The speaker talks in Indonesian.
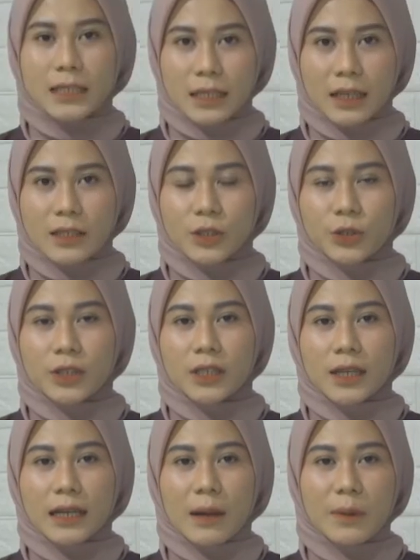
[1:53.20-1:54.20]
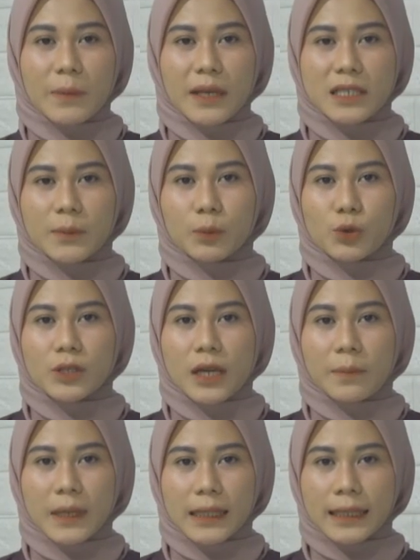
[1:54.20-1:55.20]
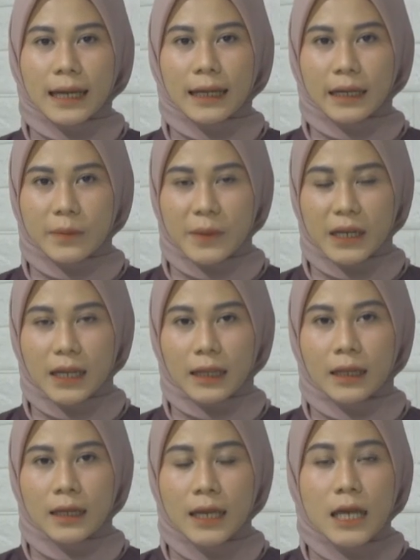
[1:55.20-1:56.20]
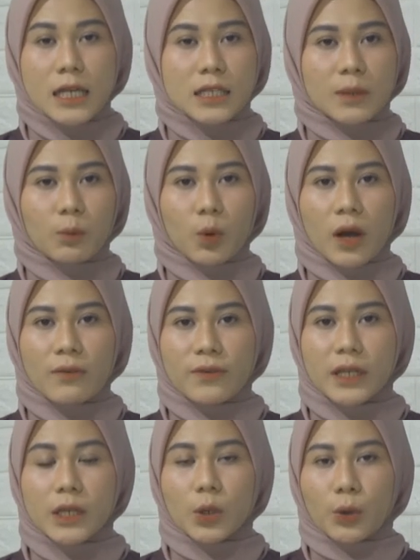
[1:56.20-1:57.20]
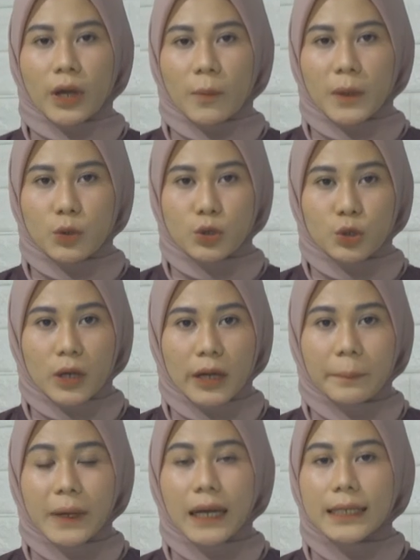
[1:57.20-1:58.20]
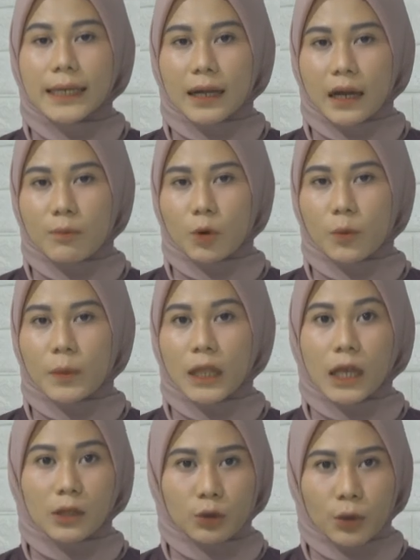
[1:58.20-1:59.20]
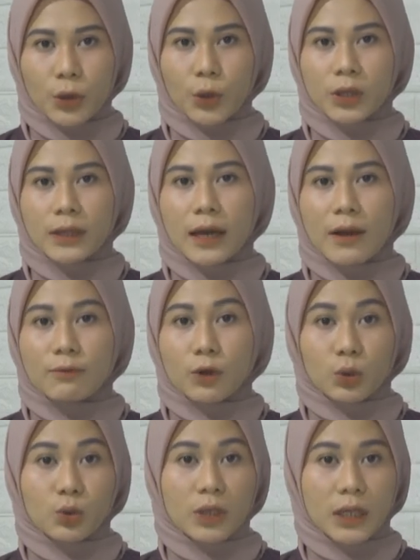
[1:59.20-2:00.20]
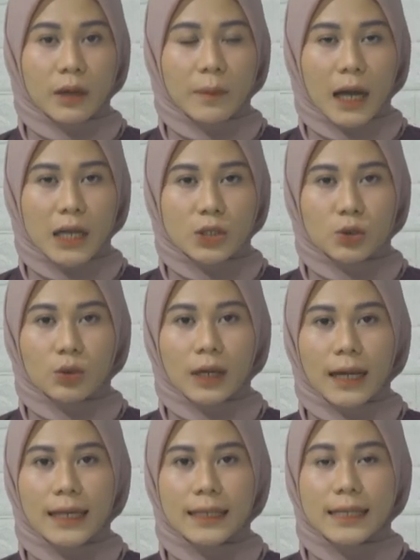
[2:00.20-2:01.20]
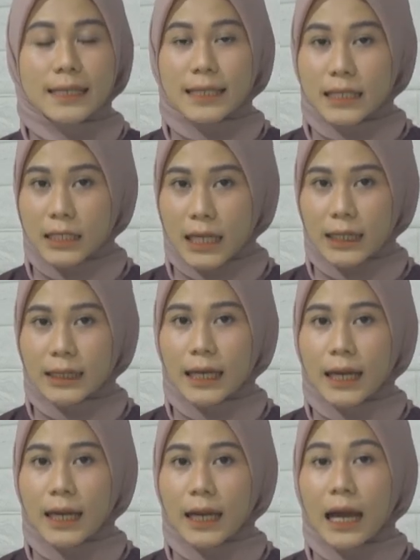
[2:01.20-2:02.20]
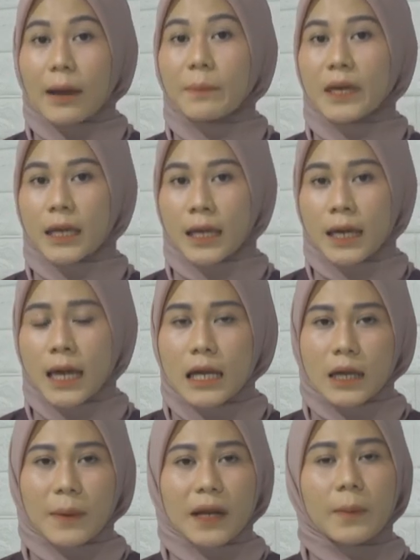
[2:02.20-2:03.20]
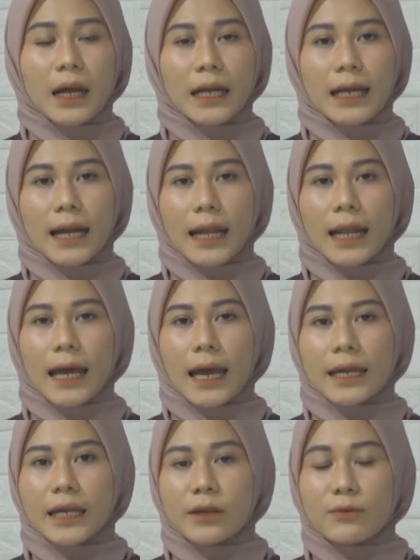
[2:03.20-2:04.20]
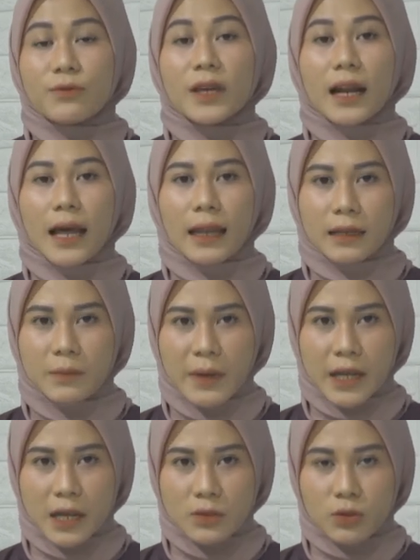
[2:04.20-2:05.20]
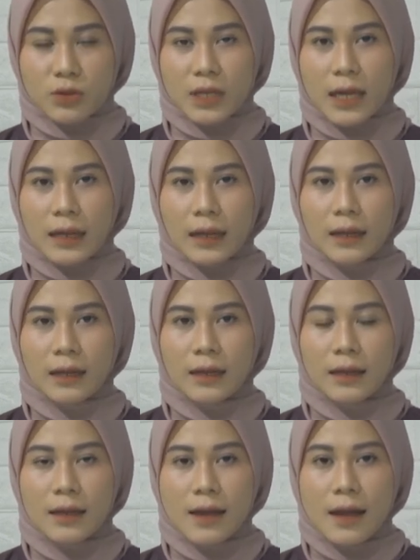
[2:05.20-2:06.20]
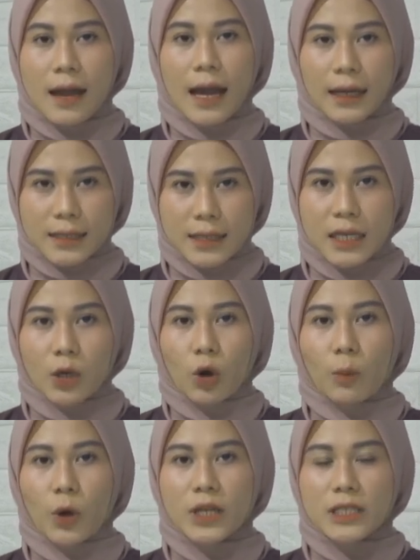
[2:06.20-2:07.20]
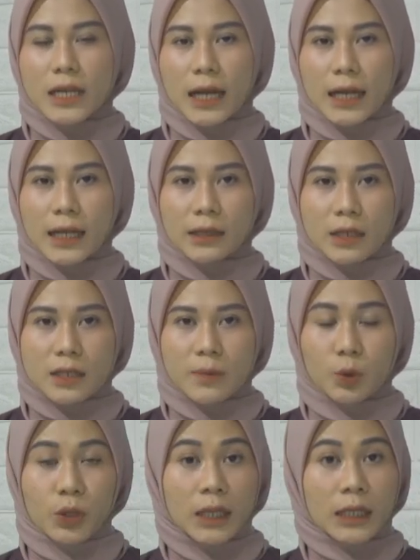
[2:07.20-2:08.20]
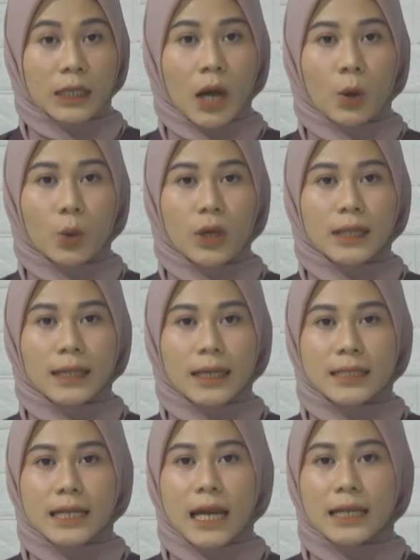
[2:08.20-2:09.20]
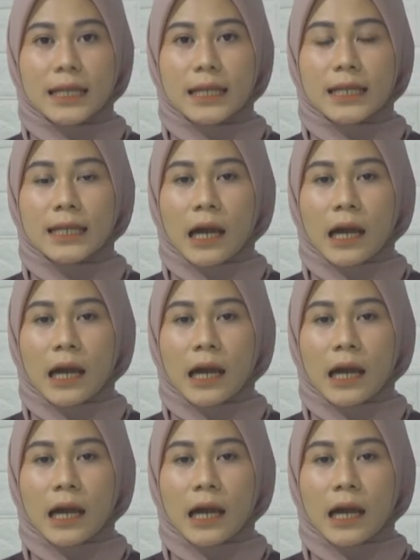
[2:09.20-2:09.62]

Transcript: Selanjutnya kami masih punya berita kriminal. Sebuah video yang menunjukkan pengendara mobil Toyota Fortuner mengacungkan senjata api kepada pengendara lain viral di media sosial. Aksi koboi jalanan tersebut diketahui terjadi di